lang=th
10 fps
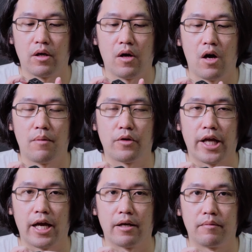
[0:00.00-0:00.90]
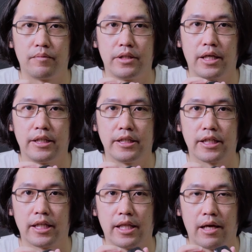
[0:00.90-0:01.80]
ข ข้อพวกนี้เพื่อที่
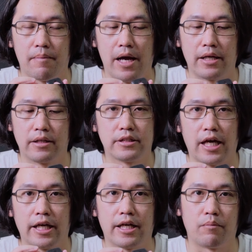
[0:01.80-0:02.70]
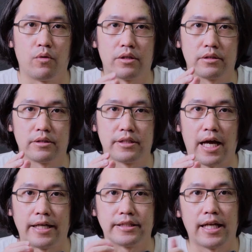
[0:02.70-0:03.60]
จะสามารถใช้กับพวก
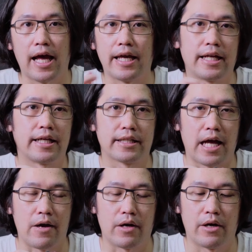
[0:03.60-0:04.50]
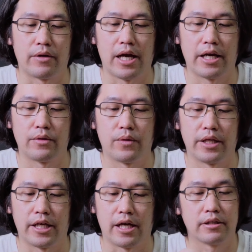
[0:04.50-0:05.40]
สายสไลด์อะไรต่างๆของเขาได้ด้วย
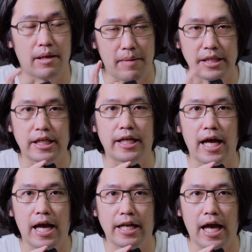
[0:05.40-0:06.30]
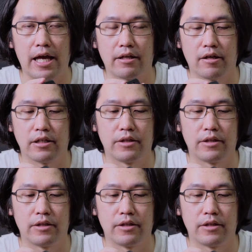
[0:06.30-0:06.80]
เนี่ยสามารถใช้ได้นะก็